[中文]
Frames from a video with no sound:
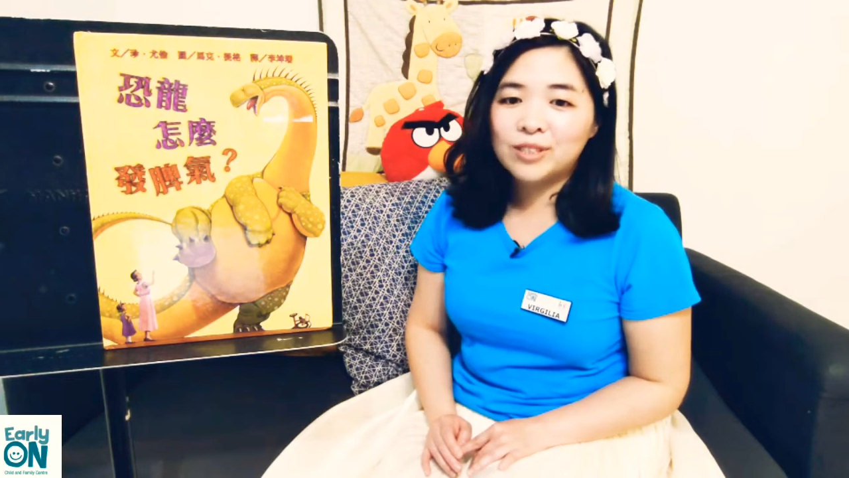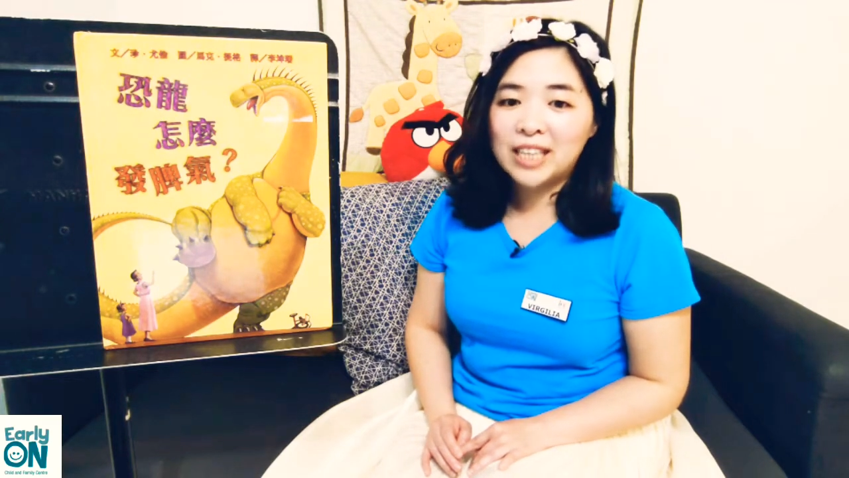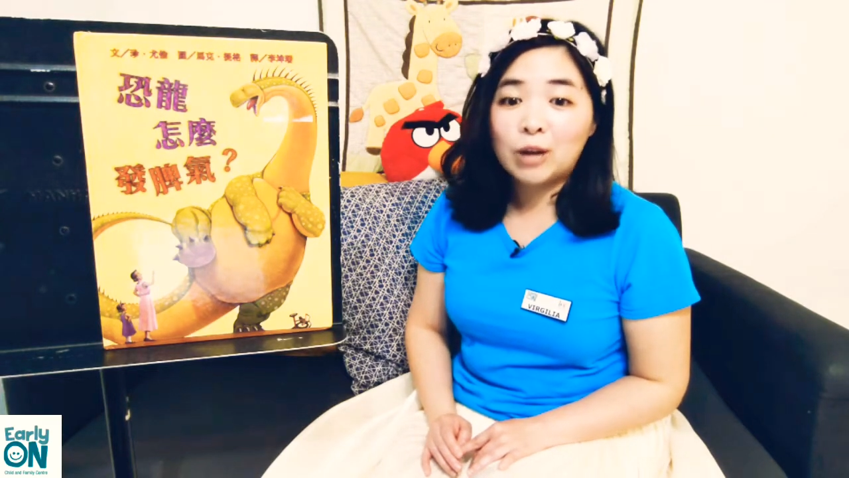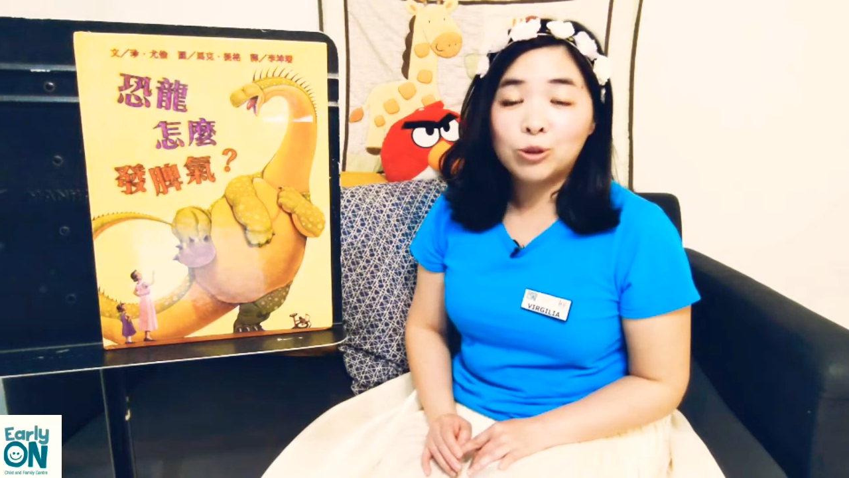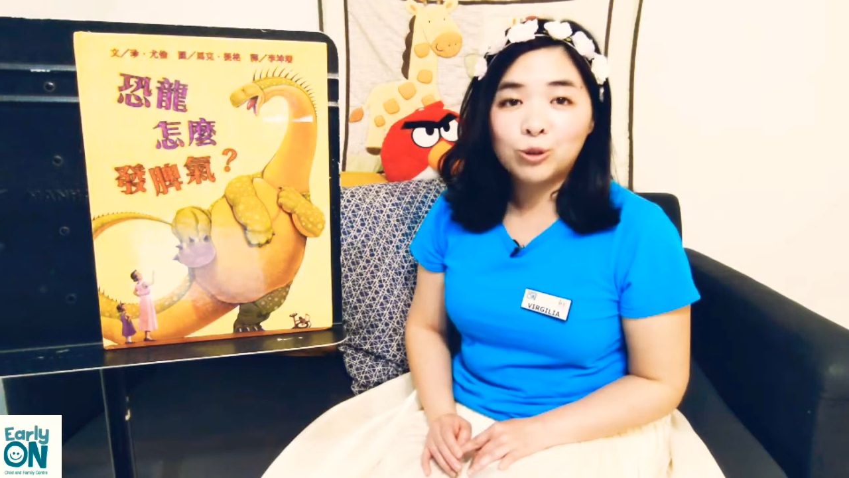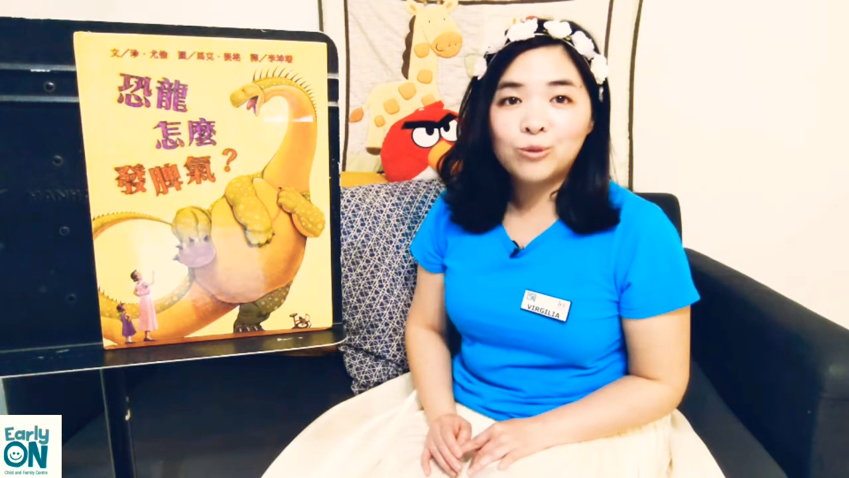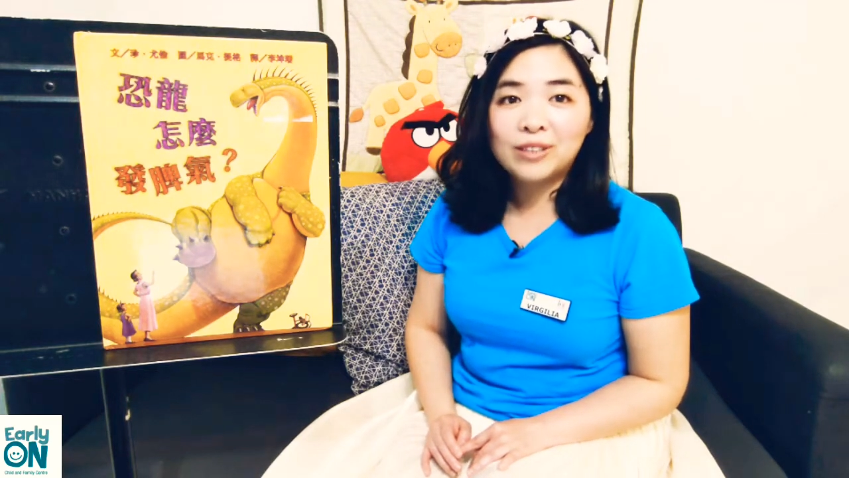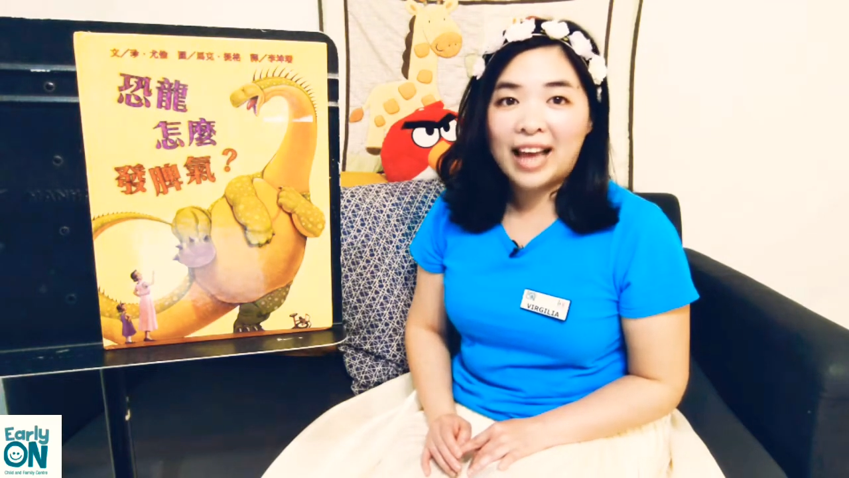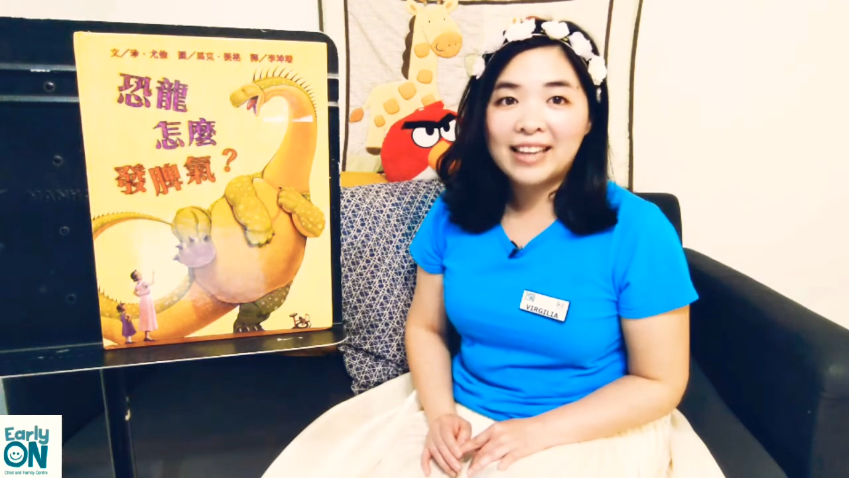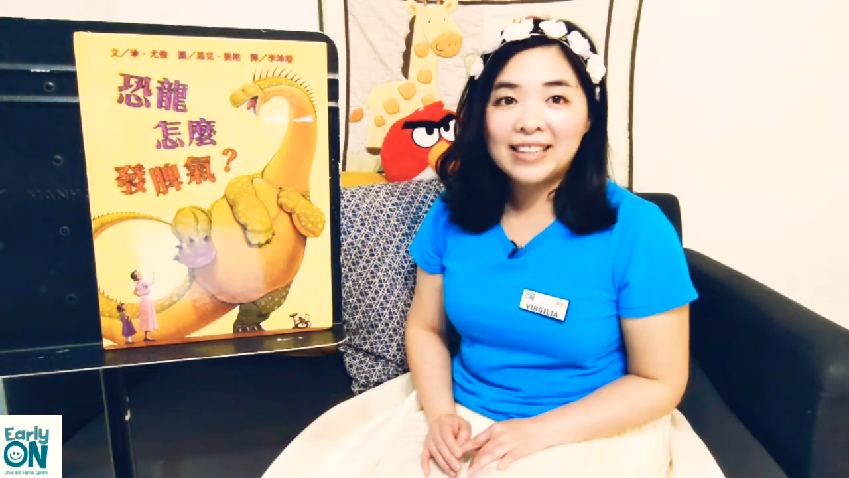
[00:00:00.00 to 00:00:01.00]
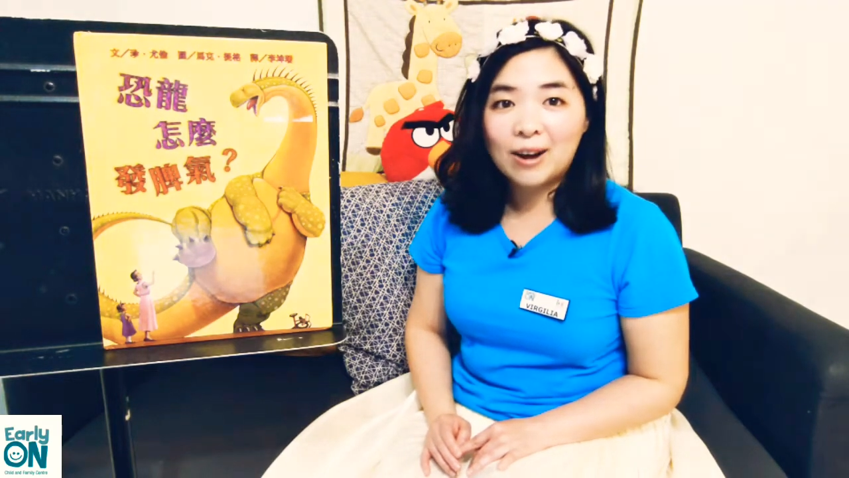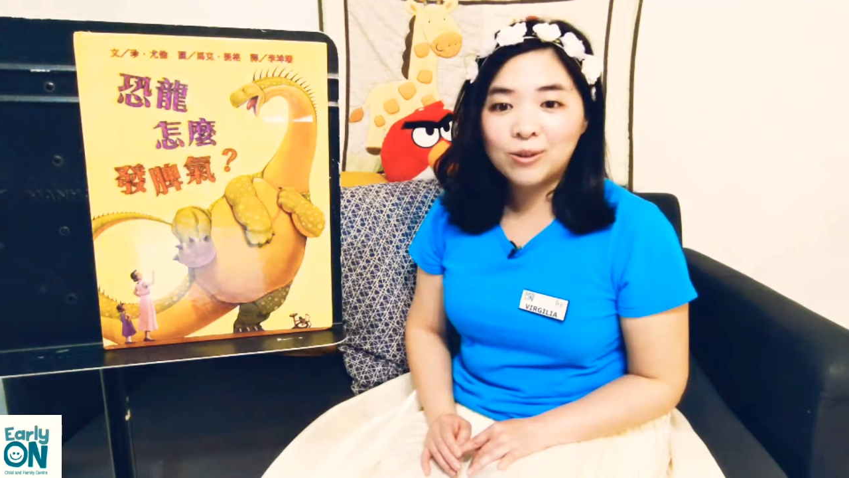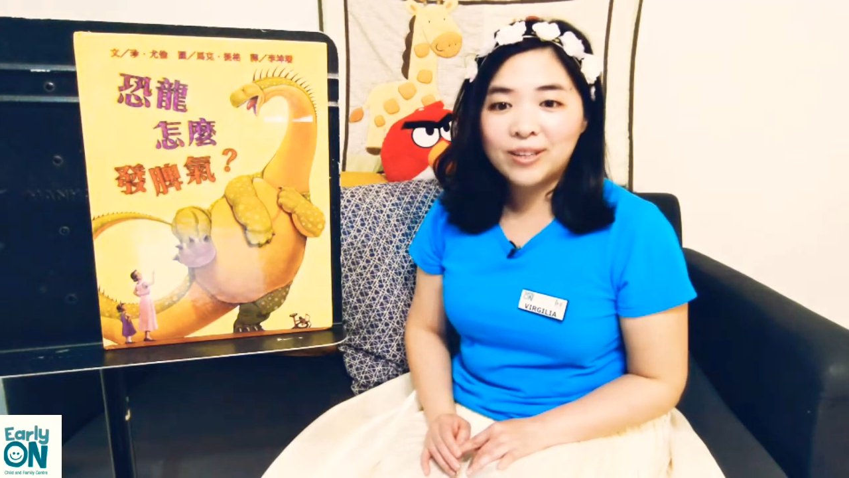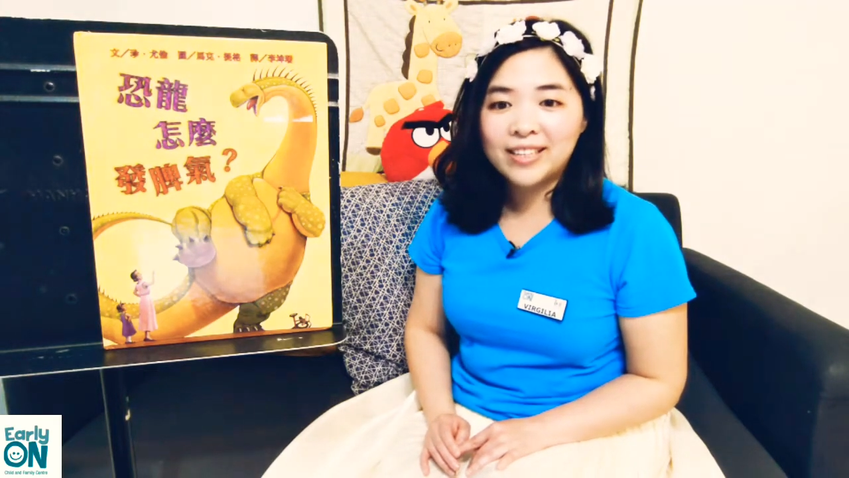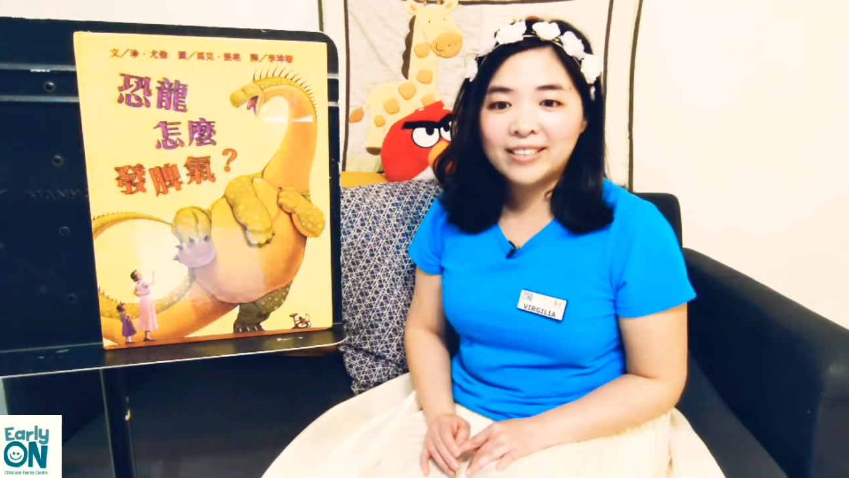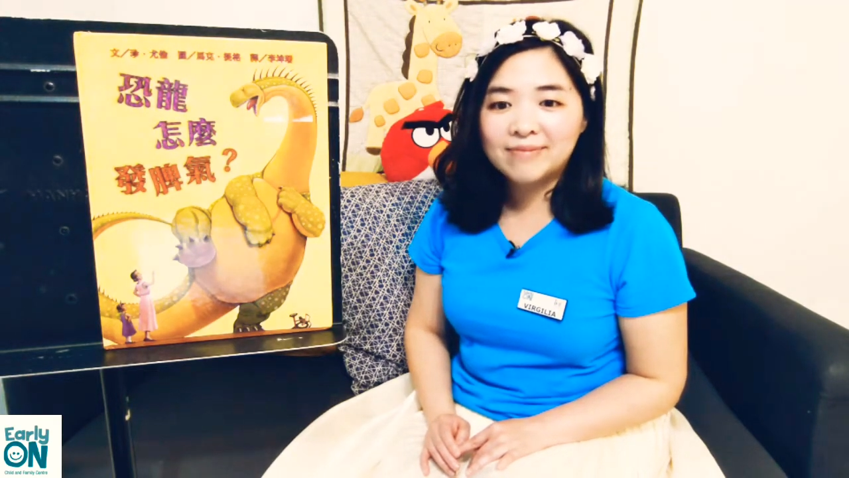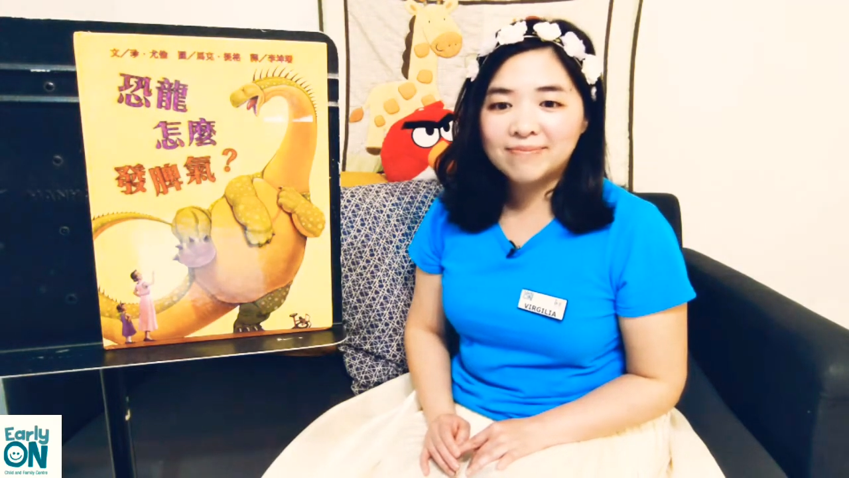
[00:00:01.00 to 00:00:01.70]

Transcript: 角度来讨论，